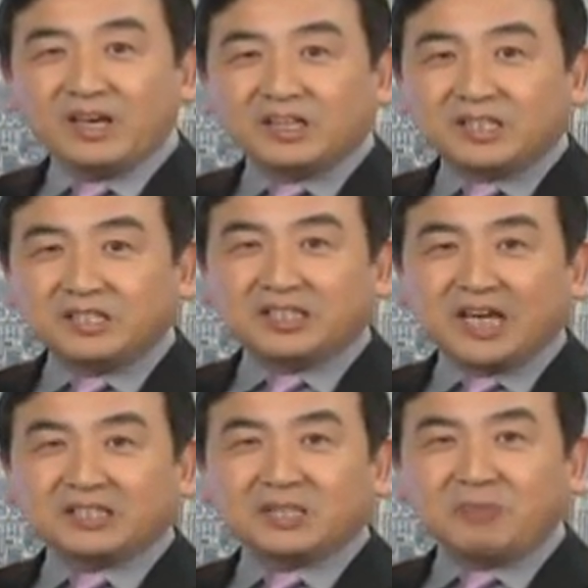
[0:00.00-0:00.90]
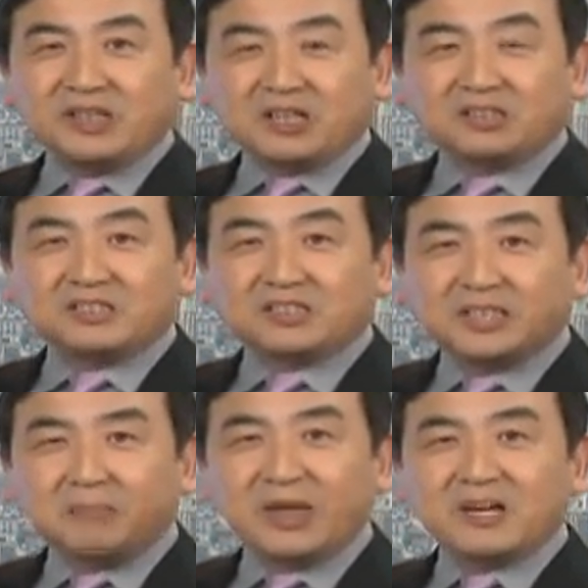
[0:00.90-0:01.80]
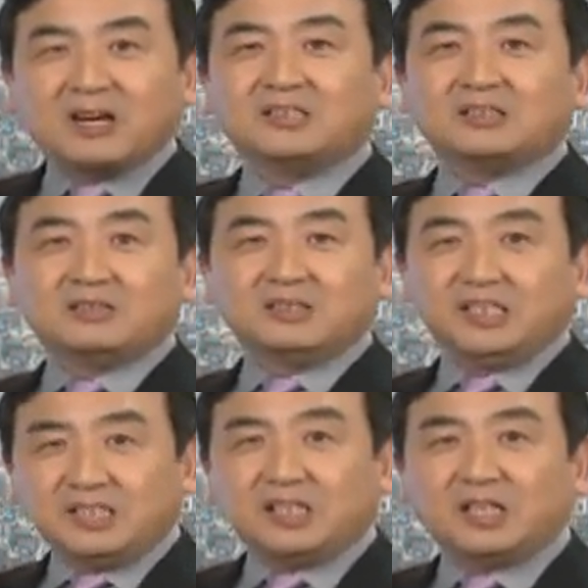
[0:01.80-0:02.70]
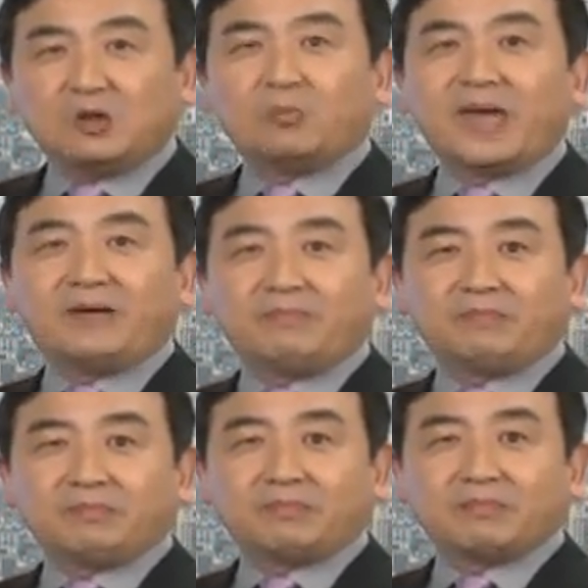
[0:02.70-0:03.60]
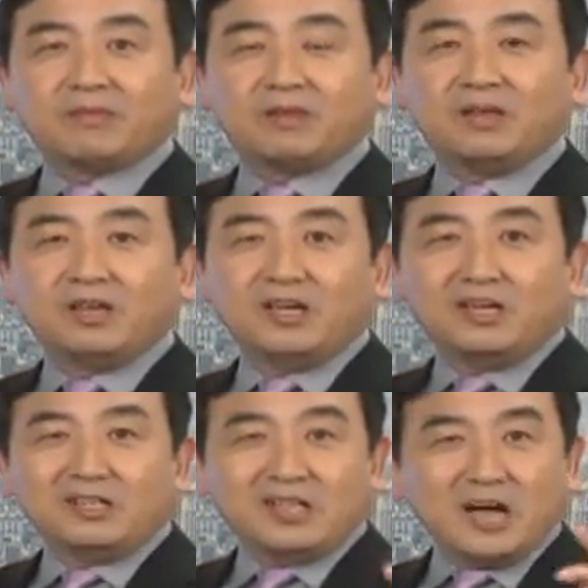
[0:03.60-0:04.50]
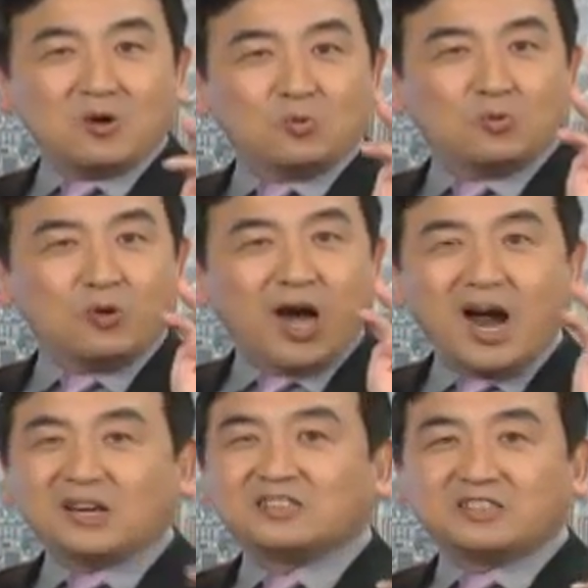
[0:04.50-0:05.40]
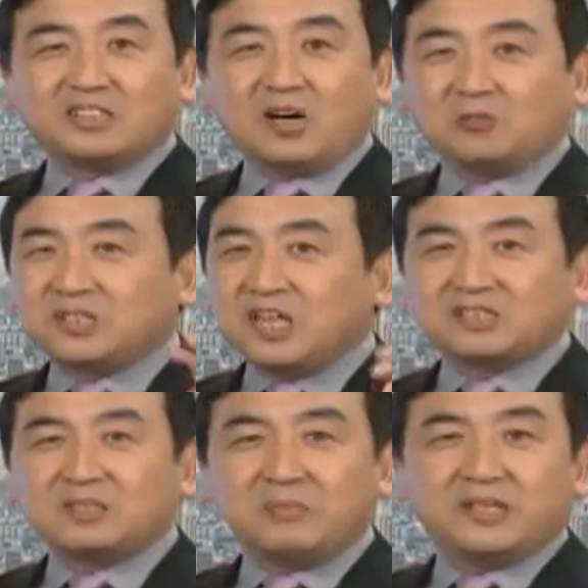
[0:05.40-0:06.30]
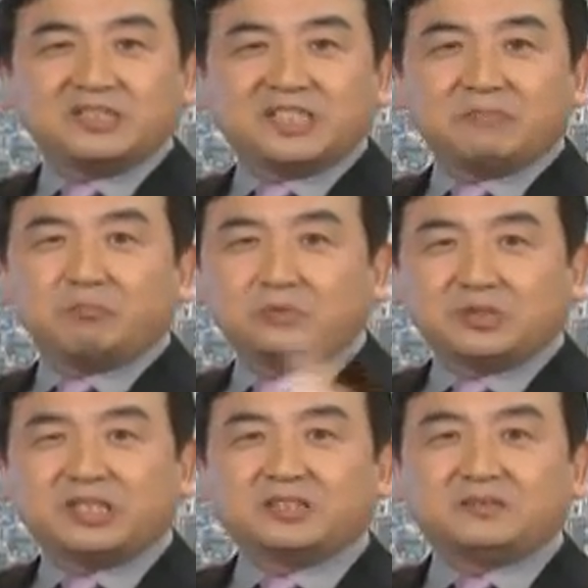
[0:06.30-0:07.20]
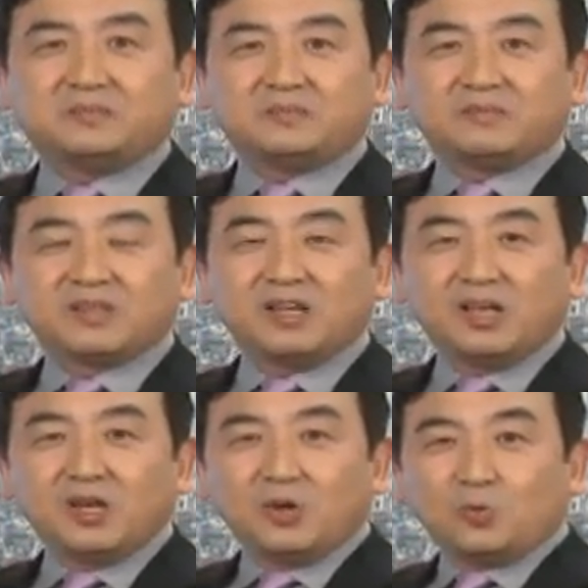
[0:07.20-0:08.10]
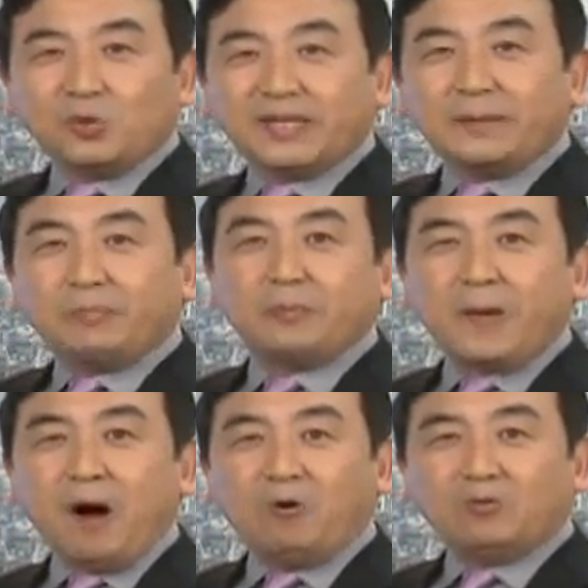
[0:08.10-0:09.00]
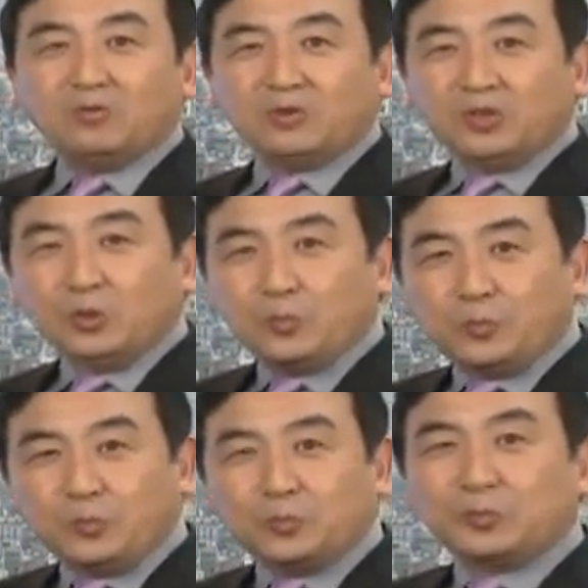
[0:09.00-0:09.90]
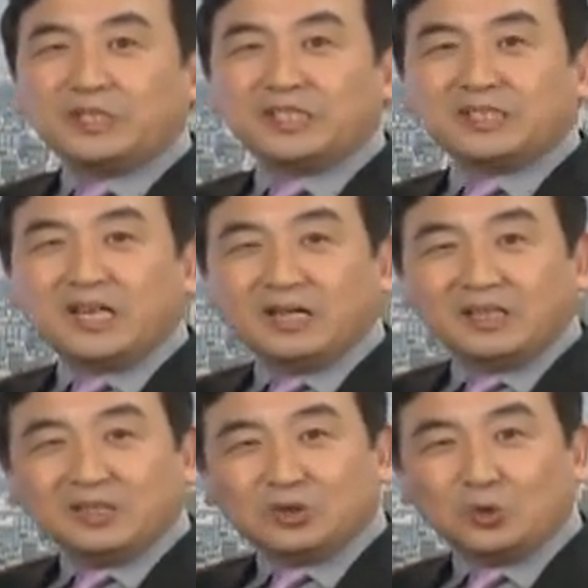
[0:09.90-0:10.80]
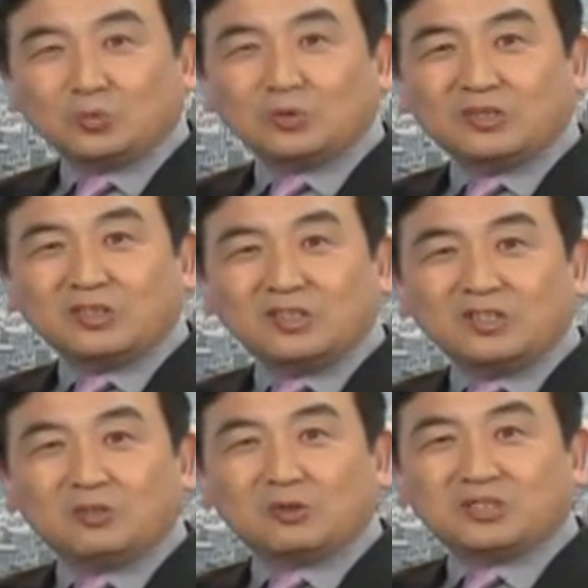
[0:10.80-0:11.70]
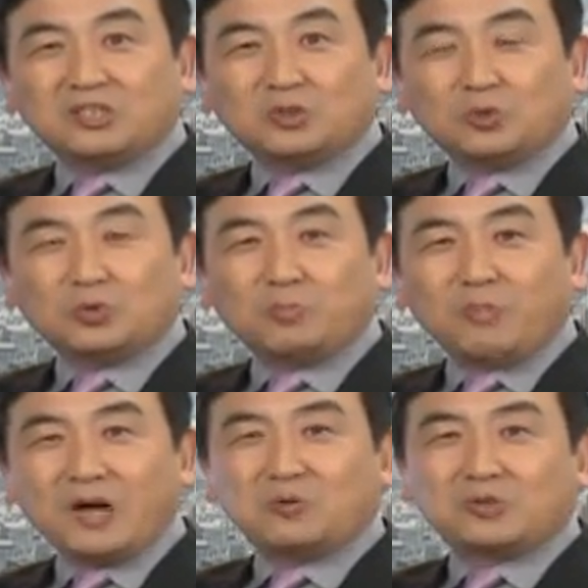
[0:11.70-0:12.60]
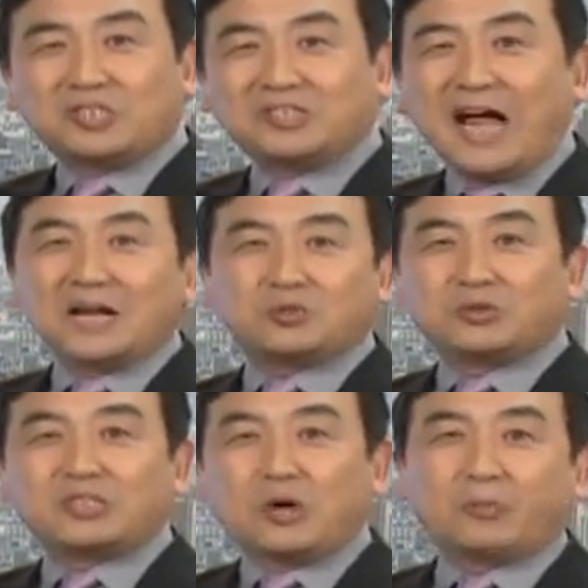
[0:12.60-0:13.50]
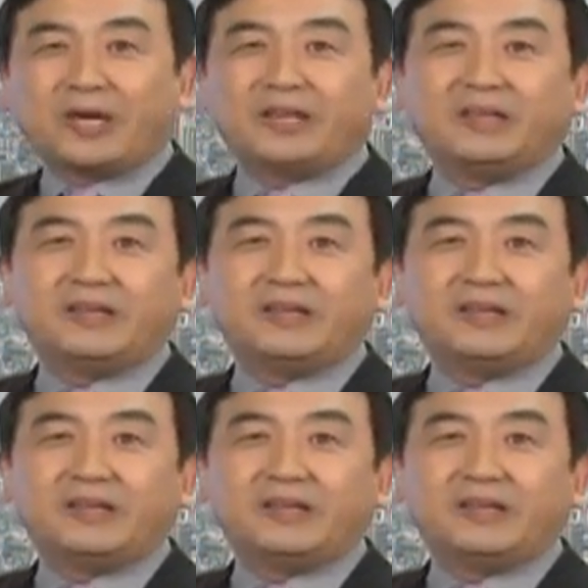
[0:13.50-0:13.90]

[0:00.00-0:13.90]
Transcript: 跟江泽民的儿子江绵恒一起露面，然后5月20几号，江泽民见普京，国内不报，由普京的俄罗斯总统办公室拿出的照片，